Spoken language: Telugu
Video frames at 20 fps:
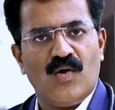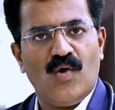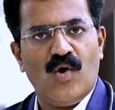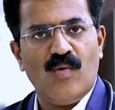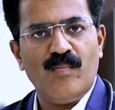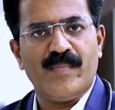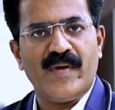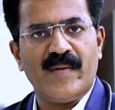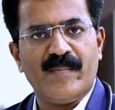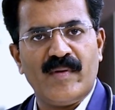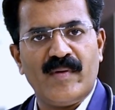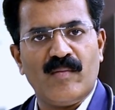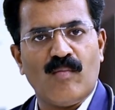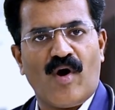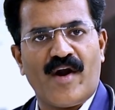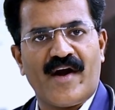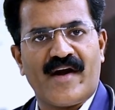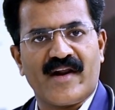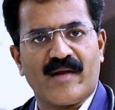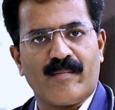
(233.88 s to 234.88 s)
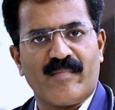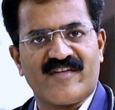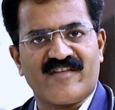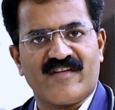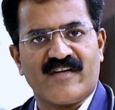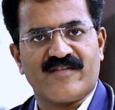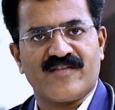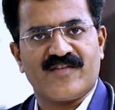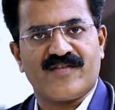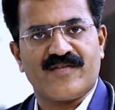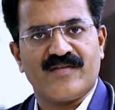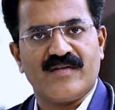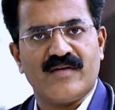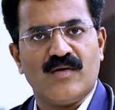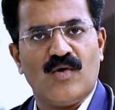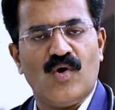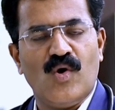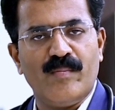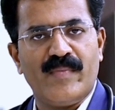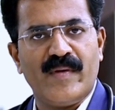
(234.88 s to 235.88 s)
హోమ్ బీపీ మానిటరింగ్ మిషన్స్
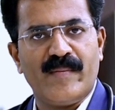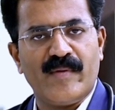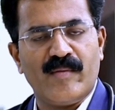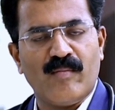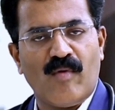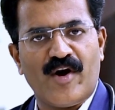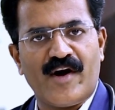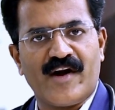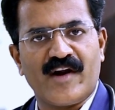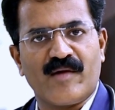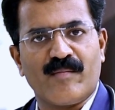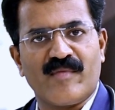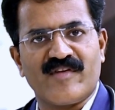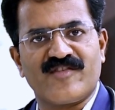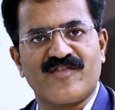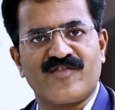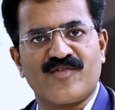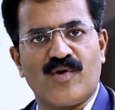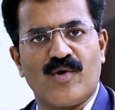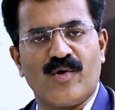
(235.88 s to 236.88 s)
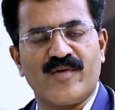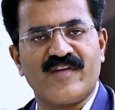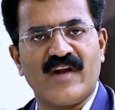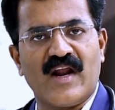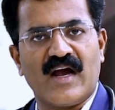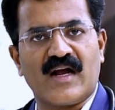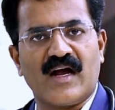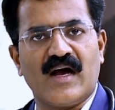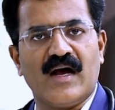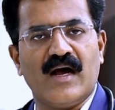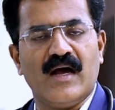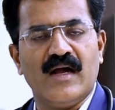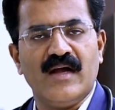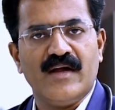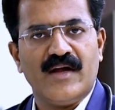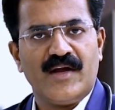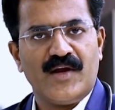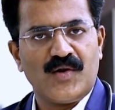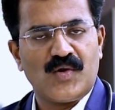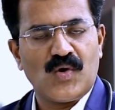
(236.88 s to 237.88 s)
హోమ్ బీపీ మానిటరింగ్ మిషన్స్ కూడా వచ్చినాక
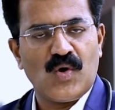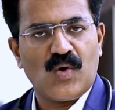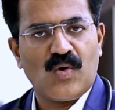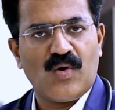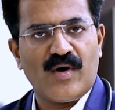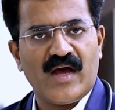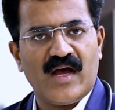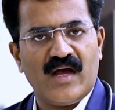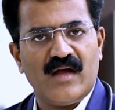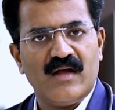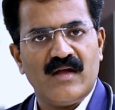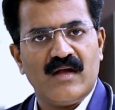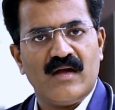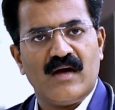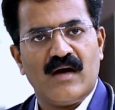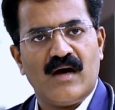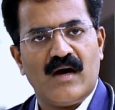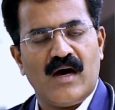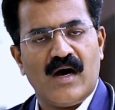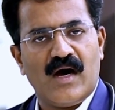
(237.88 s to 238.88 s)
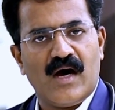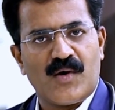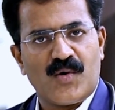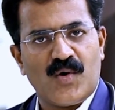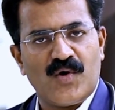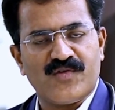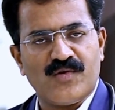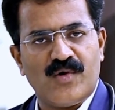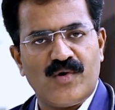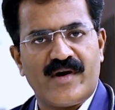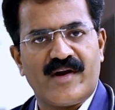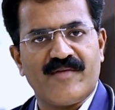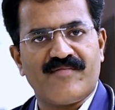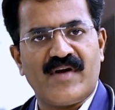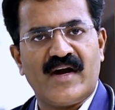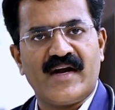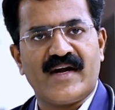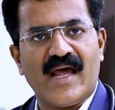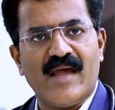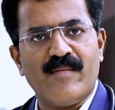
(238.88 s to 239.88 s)
ఇంట్లో కూడా రోజులో
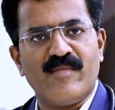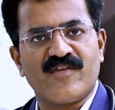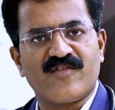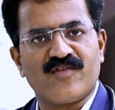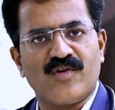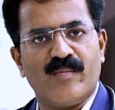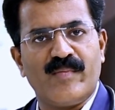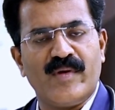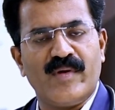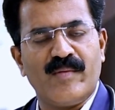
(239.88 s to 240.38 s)
డిఫరెంట్ టైమింగ్స్లో